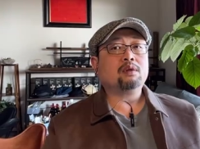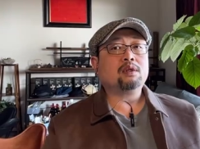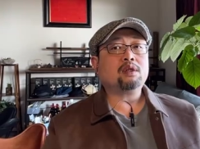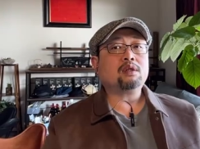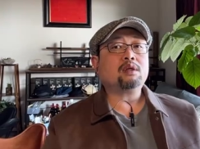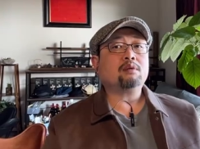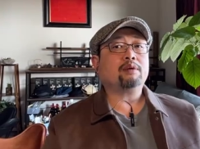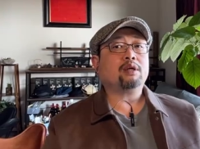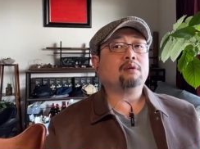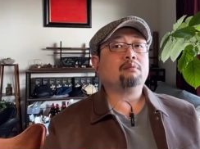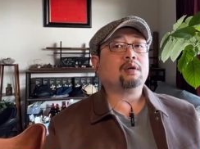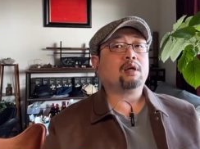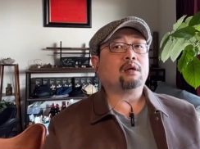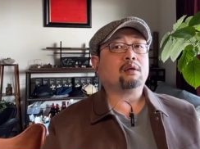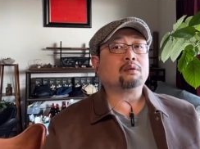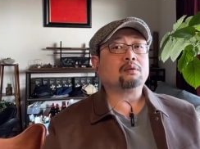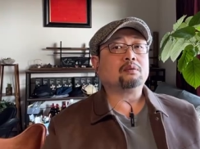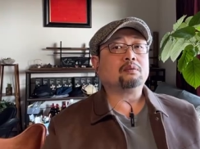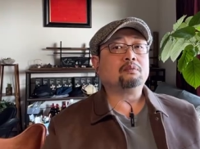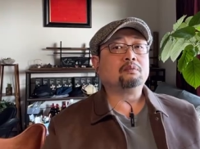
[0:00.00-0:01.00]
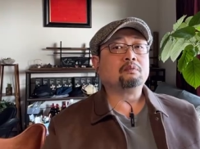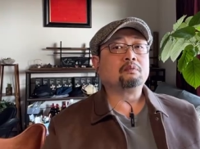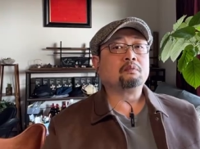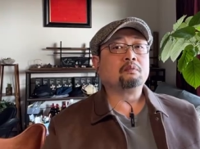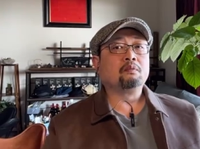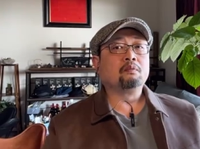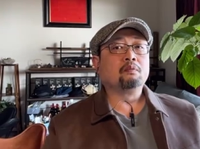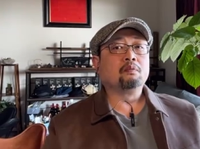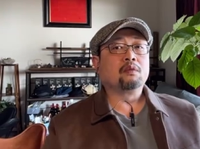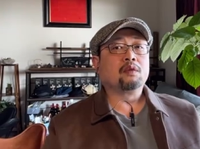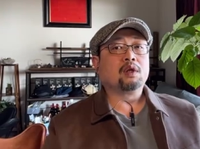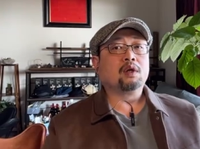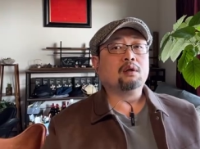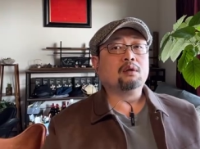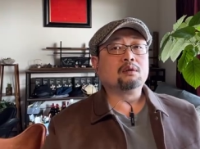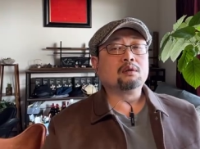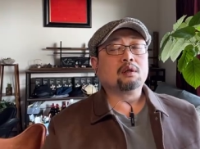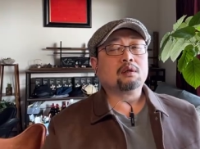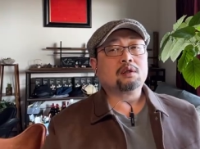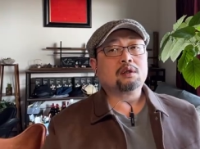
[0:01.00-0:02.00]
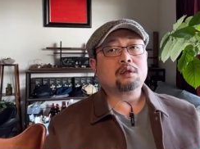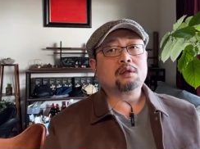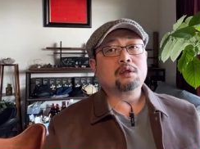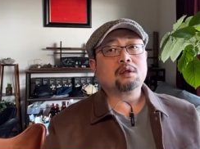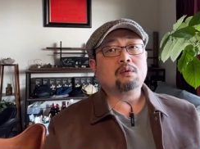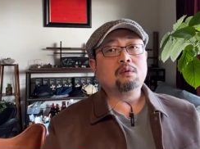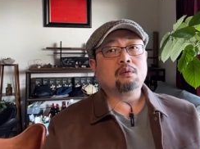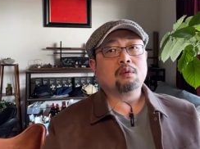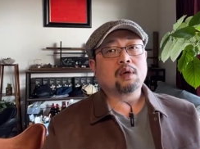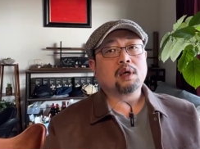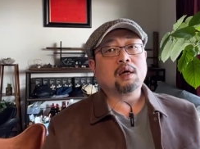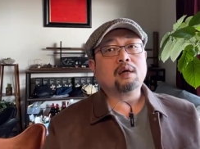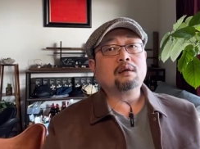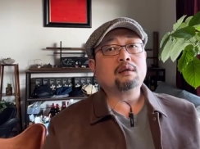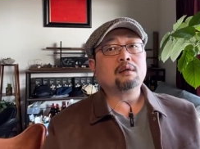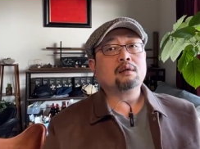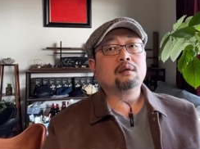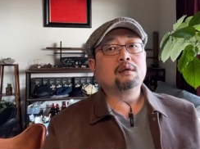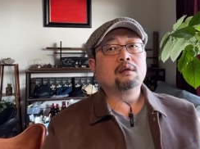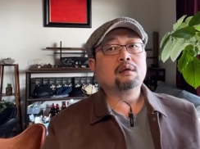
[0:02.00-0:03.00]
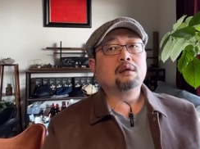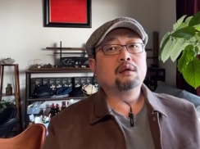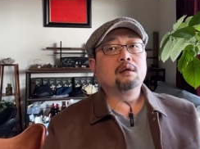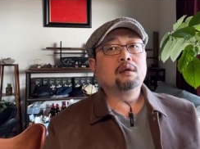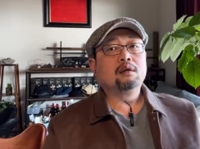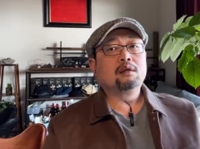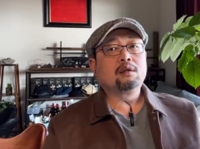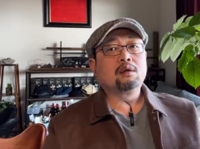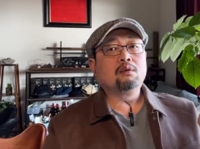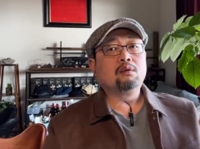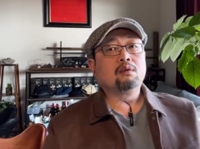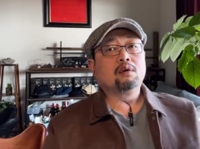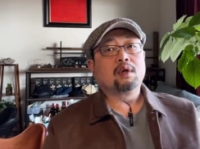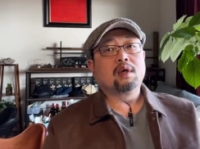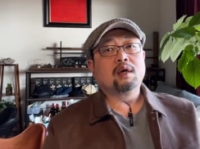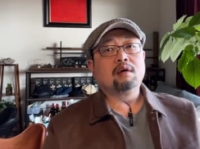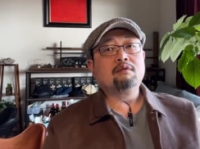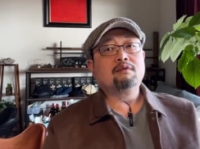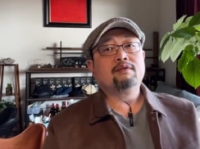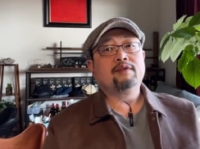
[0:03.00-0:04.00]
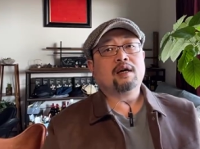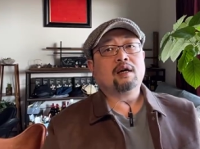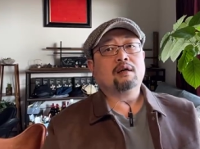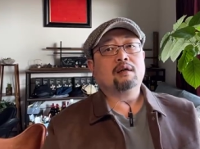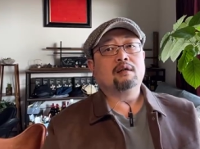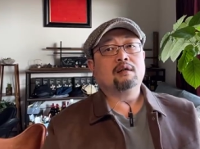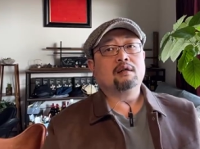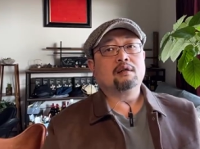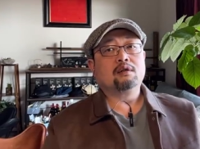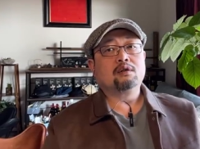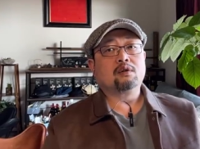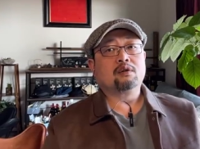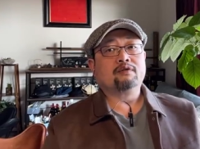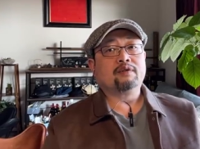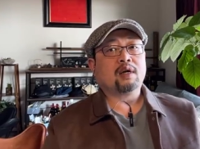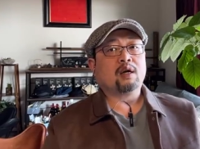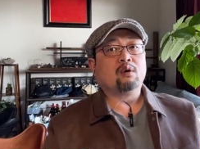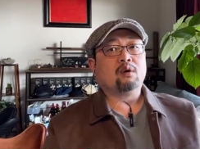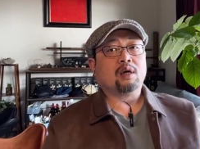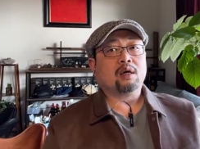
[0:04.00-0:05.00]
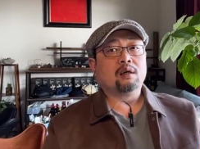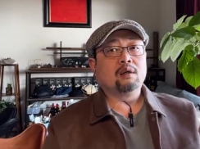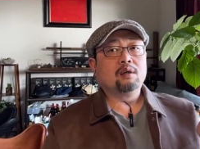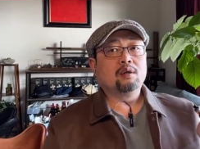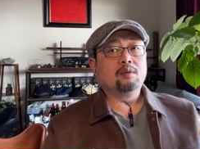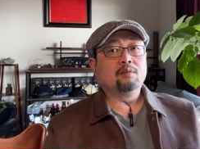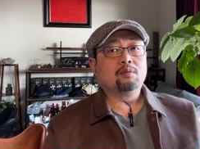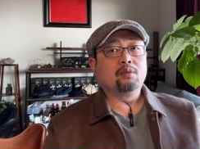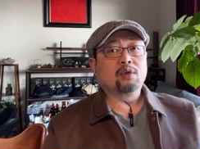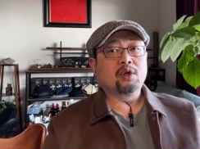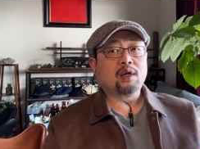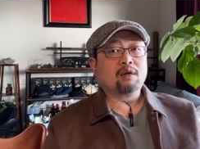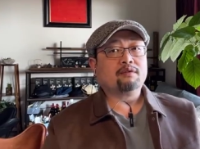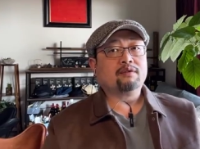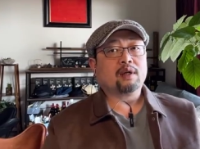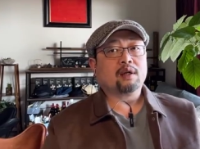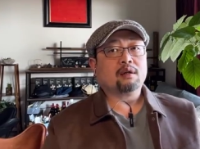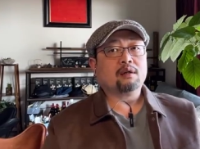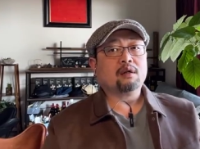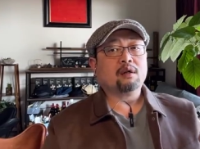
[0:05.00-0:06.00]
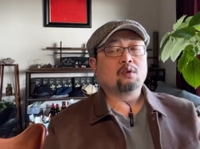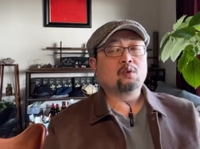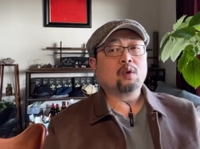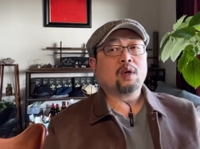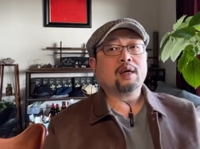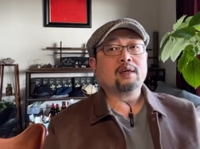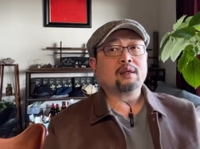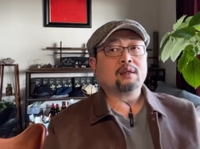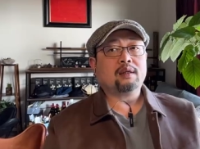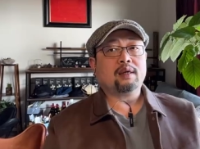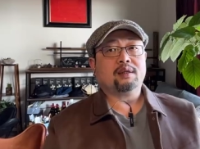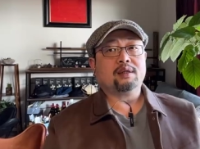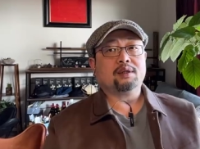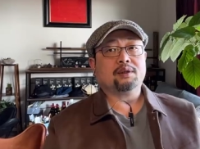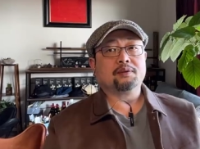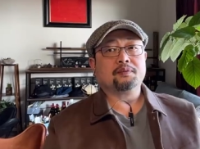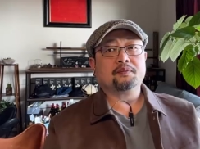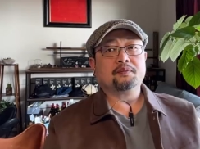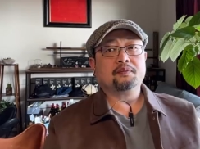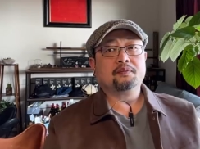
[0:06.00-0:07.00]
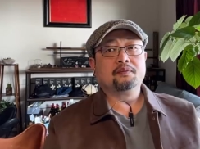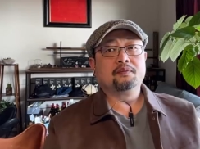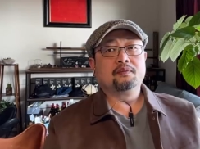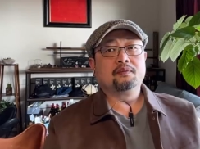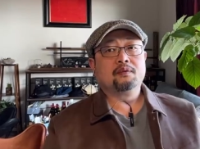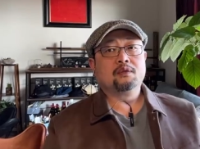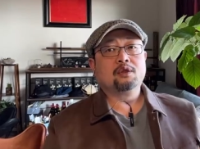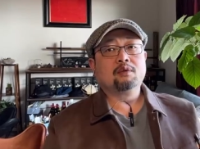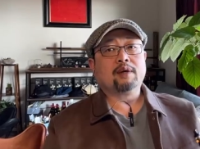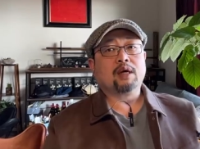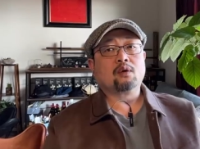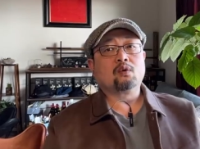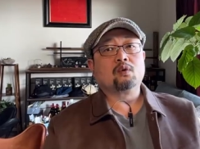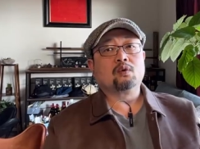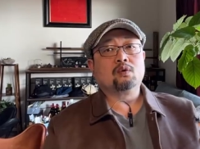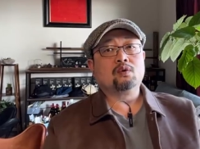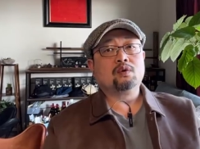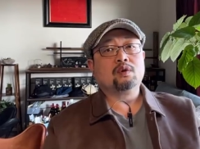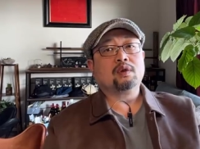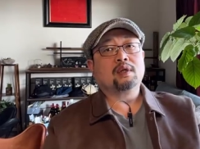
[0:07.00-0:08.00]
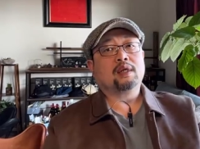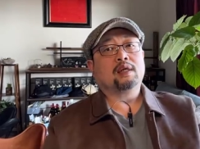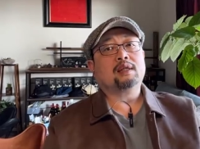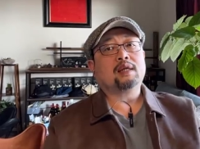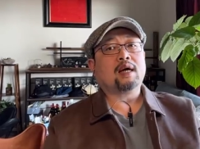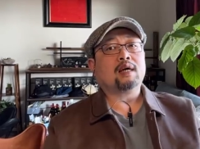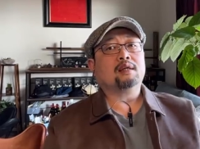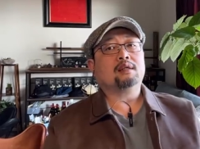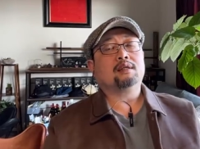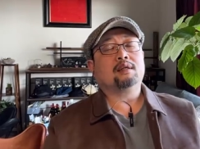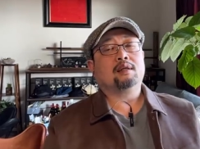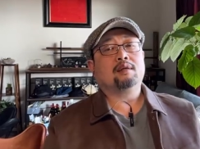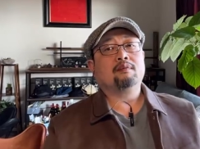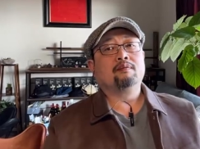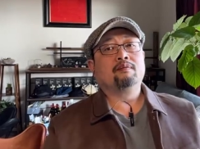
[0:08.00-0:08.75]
经济没什么好处。然后呢，是周永康，周永康发呃就是发话不让放，要抓这个典型。就把顾雏军给打下去了。